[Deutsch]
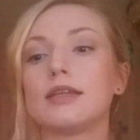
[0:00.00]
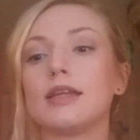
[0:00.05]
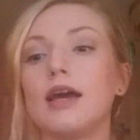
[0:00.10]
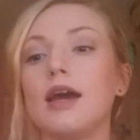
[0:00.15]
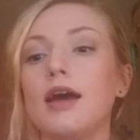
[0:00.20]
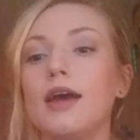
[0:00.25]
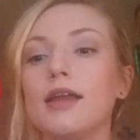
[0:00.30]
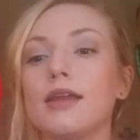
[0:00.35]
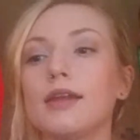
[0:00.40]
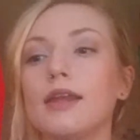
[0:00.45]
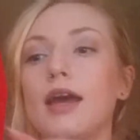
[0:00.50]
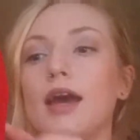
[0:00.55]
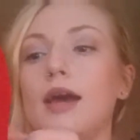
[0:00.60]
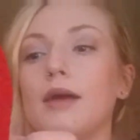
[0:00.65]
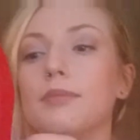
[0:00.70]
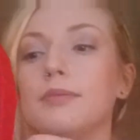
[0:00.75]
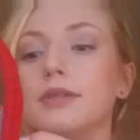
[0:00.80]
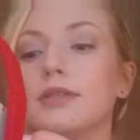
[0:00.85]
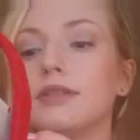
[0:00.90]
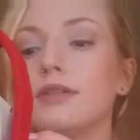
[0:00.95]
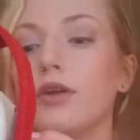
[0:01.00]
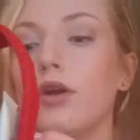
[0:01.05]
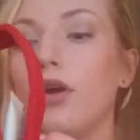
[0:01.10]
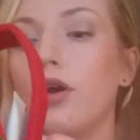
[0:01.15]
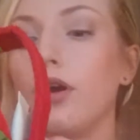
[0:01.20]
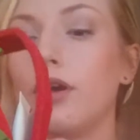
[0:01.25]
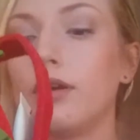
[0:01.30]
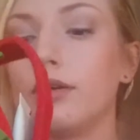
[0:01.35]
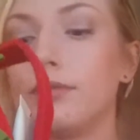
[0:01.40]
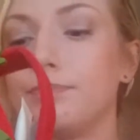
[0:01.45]
Dann habe ich
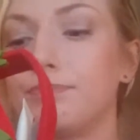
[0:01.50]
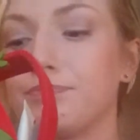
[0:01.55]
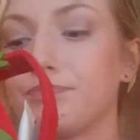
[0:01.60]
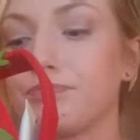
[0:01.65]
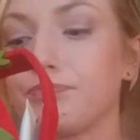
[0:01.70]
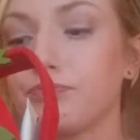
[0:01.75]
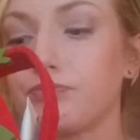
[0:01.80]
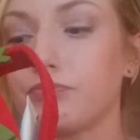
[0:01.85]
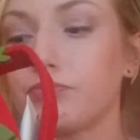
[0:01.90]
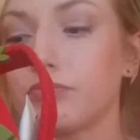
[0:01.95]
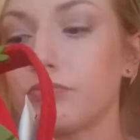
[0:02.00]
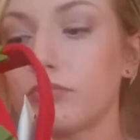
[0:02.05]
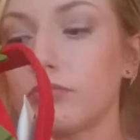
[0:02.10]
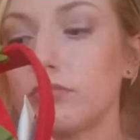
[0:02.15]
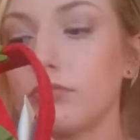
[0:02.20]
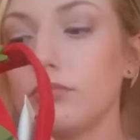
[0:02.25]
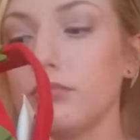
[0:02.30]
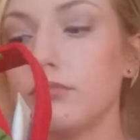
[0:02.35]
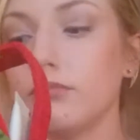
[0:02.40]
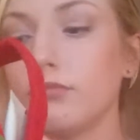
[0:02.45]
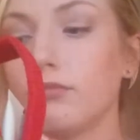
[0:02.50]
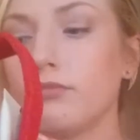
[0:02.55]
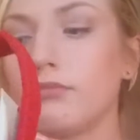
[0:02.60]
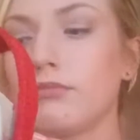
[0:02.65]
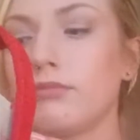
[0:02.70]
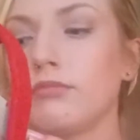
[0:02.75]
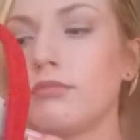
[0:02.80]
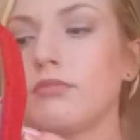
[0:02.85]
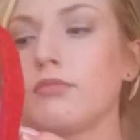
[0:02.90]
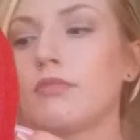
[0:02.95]
noch
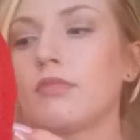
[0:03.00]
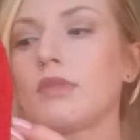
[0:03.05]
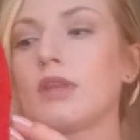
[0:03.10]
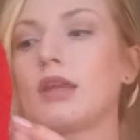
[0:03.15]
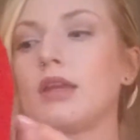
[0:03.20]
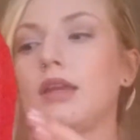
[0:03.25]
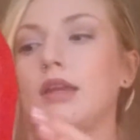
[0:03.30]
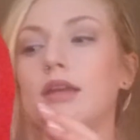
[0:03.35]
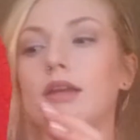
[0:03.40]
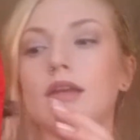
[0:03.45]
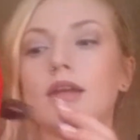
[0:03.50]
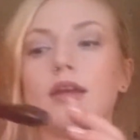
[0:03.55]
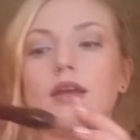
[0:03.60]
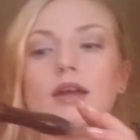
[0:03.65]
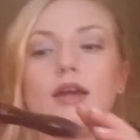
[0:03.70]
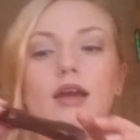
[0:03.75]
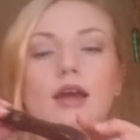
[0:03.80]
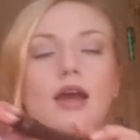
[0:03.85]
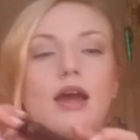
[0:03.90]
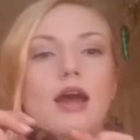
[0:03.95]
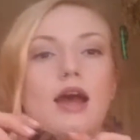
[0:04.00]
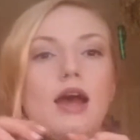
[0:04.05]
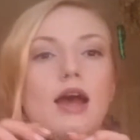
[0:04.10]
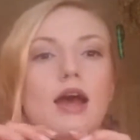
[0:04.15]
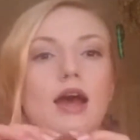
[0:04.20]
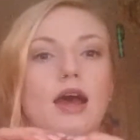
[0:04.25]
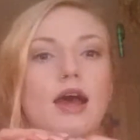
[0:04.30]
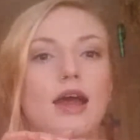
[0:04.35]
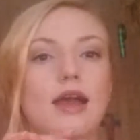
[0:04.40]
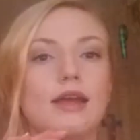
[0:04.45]
hm,
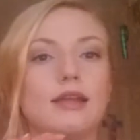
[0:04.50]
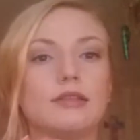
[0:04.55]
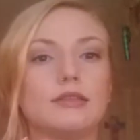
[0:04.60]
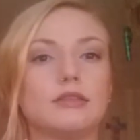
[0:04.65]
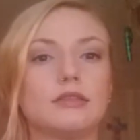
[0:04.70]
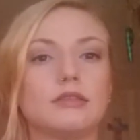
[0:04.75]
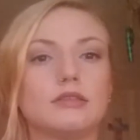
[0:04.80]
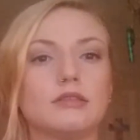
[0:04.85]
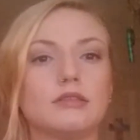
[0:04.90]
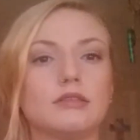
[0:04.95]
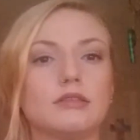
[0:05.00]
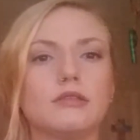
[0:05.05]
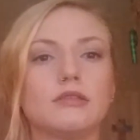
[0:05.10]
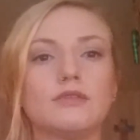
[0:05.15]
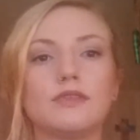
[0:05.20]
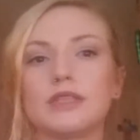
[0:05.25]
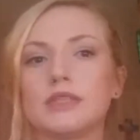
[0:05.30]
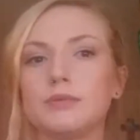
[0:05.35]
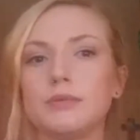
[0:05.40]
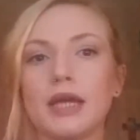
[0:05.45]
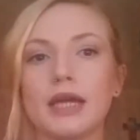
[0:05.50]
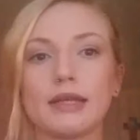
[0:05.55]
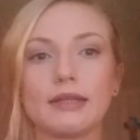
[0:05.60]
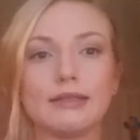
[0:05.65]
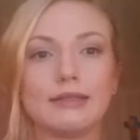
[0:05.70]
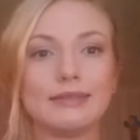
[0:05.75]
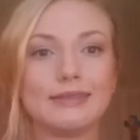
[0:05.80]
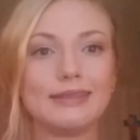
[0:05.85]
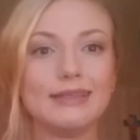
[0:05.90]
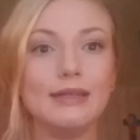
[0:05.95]
einen, was ich mir
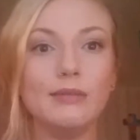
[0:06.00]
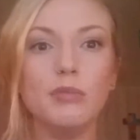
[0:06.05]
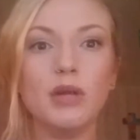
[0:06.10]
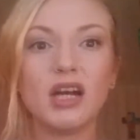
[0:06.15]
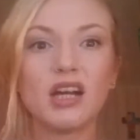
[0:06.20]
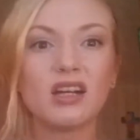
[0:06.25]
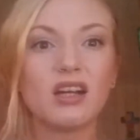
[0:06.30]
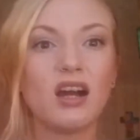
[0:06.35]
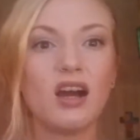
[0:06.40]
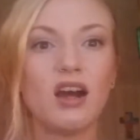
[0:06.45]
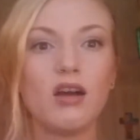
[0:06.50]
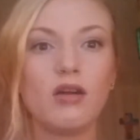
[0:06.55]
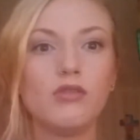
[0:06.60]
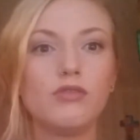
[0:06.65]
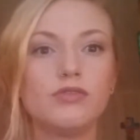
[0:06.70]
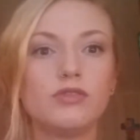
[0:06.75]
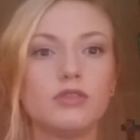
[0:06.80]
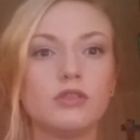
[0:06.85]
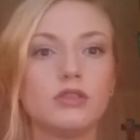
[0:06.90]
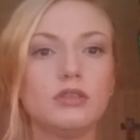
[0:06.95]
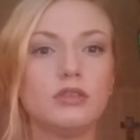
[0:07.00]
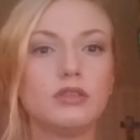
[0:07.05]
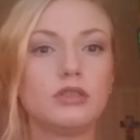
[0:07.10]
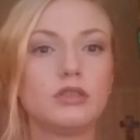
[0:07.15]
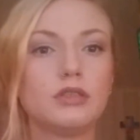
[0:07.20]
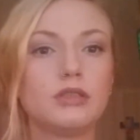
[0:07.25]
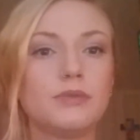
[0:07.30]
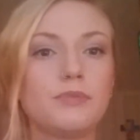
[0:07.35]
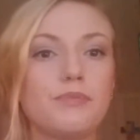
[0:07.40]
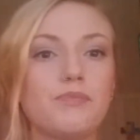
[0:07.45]
eigentlich immer kaufe,
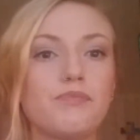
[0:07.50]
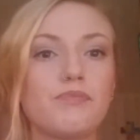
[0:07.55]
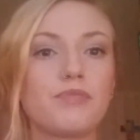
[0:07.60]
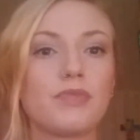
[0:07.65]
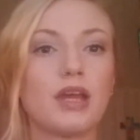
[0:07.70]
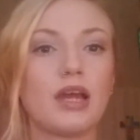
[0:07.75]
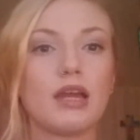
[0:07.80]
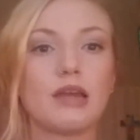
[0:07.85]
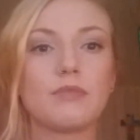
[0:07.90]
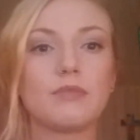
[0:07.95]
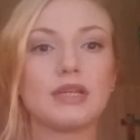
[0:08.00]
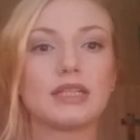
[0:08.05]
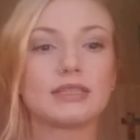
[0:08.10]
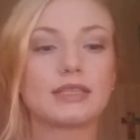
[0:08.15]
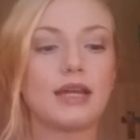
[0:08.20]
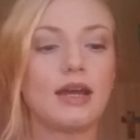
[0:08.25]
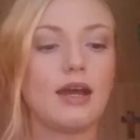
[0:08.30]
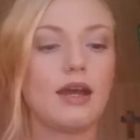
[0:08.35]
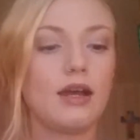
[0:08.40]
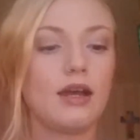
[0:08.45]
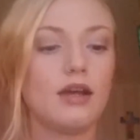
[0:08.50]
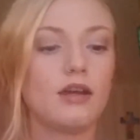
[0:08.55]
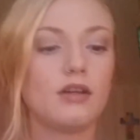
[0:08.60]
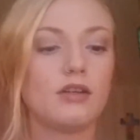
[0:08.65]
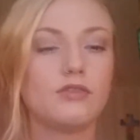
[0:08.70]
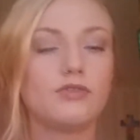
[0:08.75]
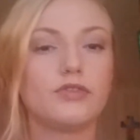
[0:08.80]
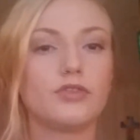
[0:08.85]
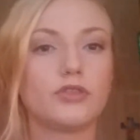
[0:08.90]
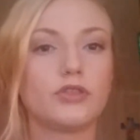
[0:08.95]
einen
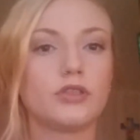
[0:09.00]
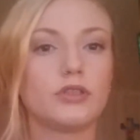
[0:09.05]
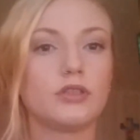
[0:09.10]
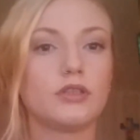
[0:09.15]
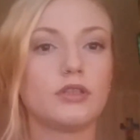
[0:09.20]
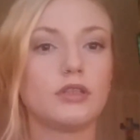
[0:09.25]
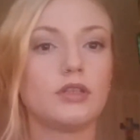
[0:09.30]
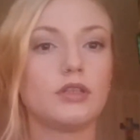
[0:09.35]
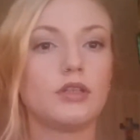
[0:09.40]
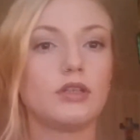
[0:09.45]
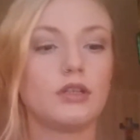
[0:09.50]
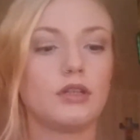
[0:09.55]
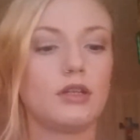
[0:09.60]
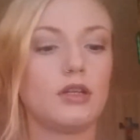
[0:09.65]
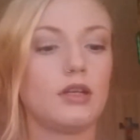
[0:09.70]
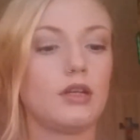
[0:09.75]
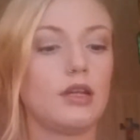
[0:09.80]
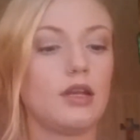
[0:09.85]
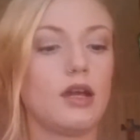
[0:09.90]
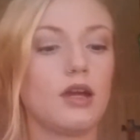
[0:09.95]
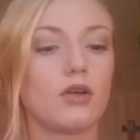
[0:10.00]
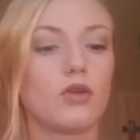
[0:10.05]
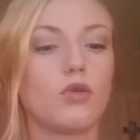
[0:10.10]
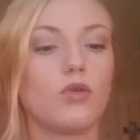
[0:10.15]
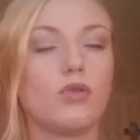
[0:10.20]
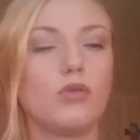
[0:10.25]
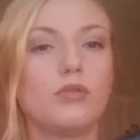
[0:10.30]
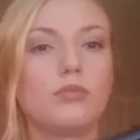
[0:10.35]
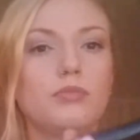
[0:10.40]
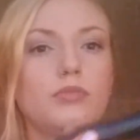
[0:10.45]
Mascara von
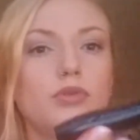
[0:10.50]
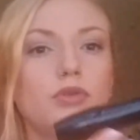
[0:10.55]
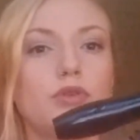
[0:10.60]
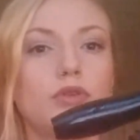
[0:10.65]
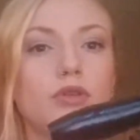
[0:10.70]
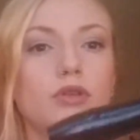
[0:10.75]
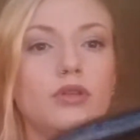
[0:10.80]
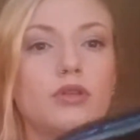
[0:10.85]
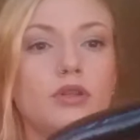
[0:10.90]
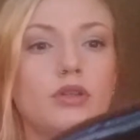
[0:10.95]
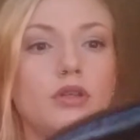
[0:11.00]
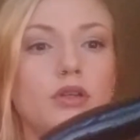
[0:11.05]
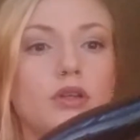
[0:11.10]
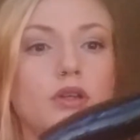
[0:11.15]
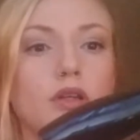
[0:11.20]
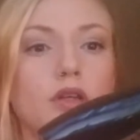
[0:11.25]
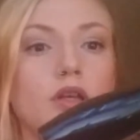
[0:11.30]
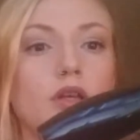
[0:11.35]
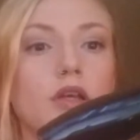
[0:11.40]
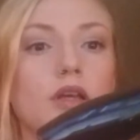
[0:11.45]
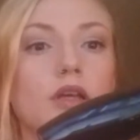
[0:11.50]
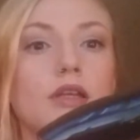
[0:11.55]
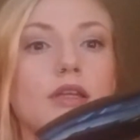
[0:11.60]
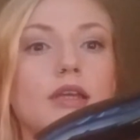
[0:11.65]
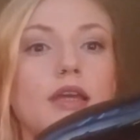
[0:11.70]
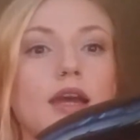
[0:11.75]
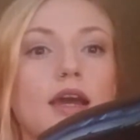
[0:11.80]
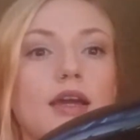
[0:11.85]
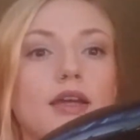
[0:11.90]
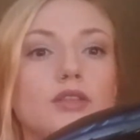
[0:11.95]
Lancôme.
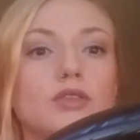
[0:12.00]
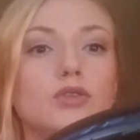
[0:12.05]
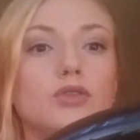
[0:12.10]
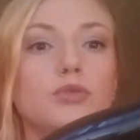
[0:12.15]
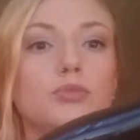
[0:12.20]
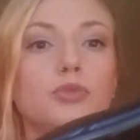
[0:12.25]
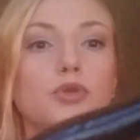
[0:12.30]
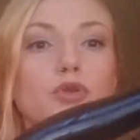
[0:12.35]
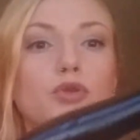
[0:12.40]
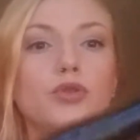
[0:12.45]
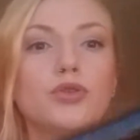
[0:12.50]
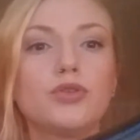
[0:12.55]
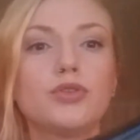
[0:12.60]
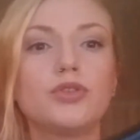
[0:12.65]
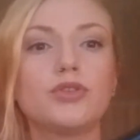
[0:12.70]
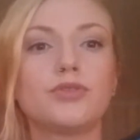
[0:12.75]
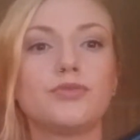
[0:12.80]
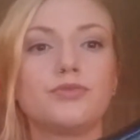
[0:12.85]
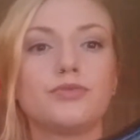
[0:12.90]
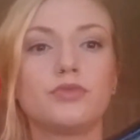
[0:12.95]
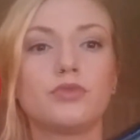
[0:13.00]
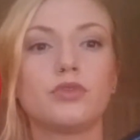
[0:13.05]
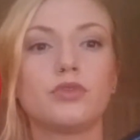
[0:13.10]
Der heißt Hypnose.